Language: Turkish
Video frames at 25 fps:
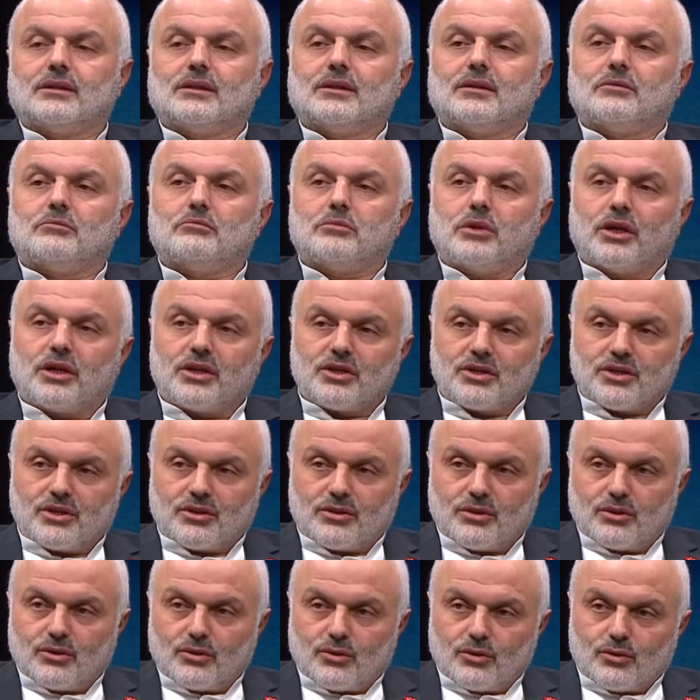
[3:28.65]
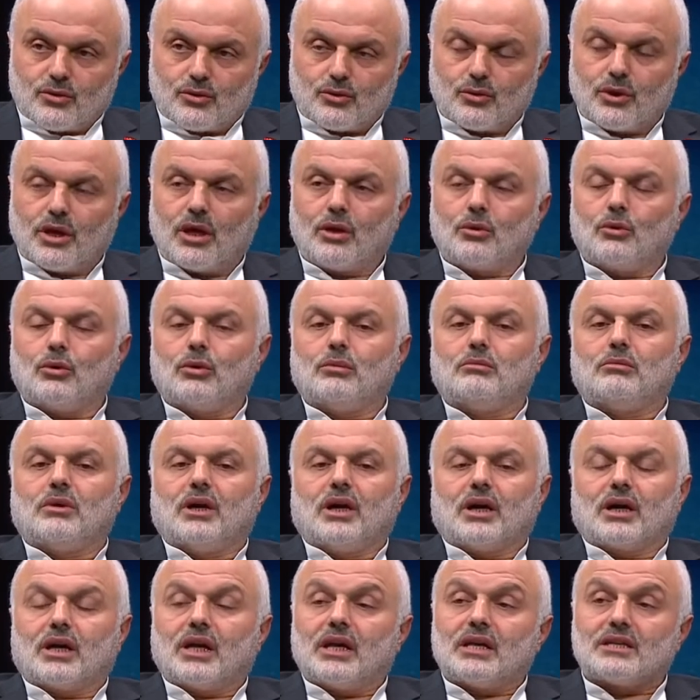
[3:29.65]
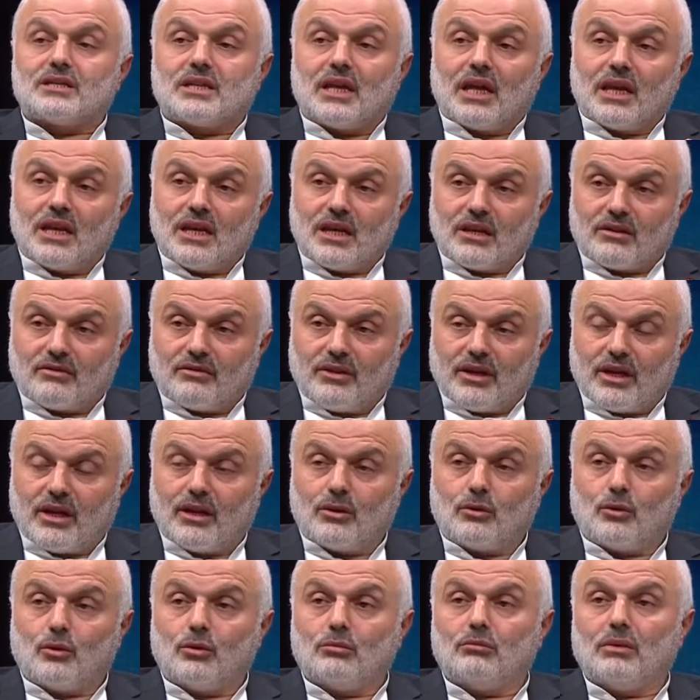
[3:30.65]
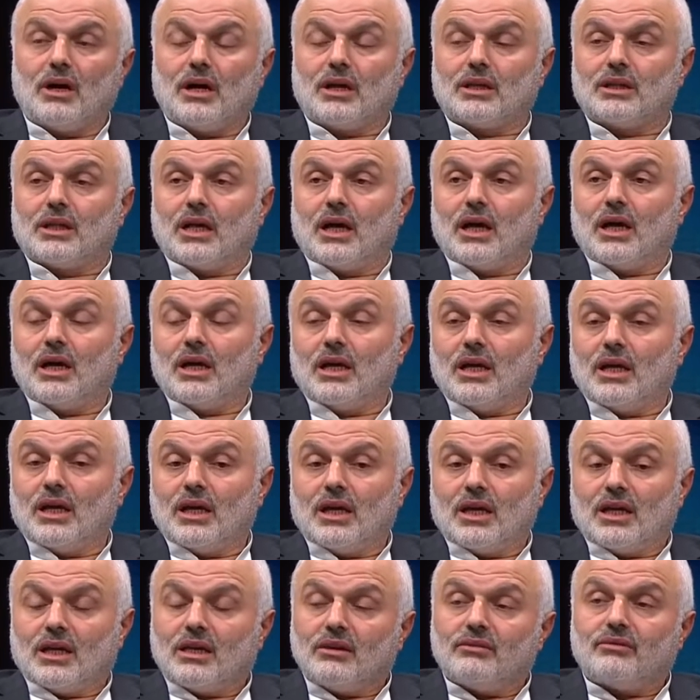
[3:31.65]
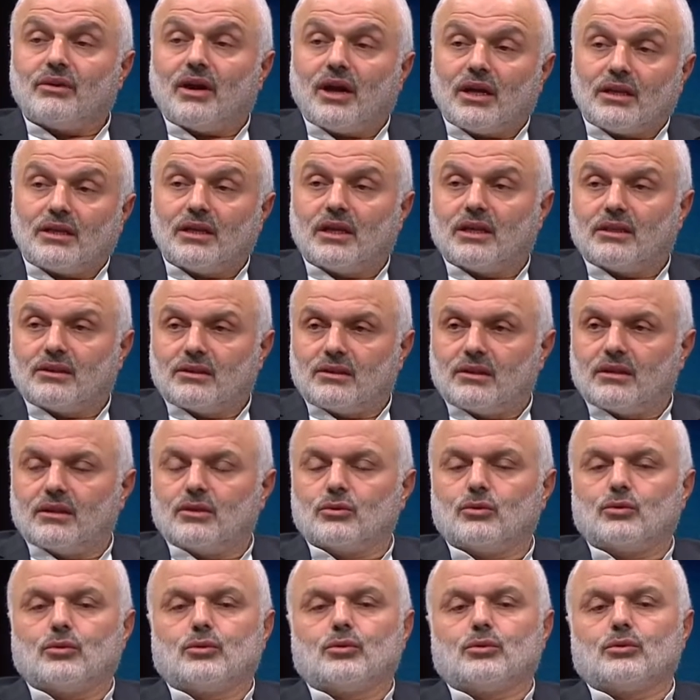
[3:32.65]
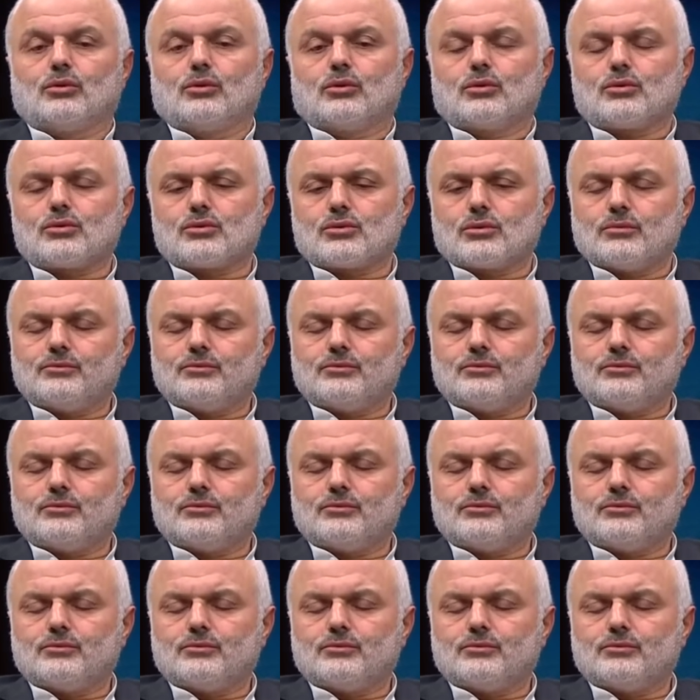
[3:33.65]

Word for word: barış sunan olmak, esenlik veren olmakla ifade ettiğini görüyoruz.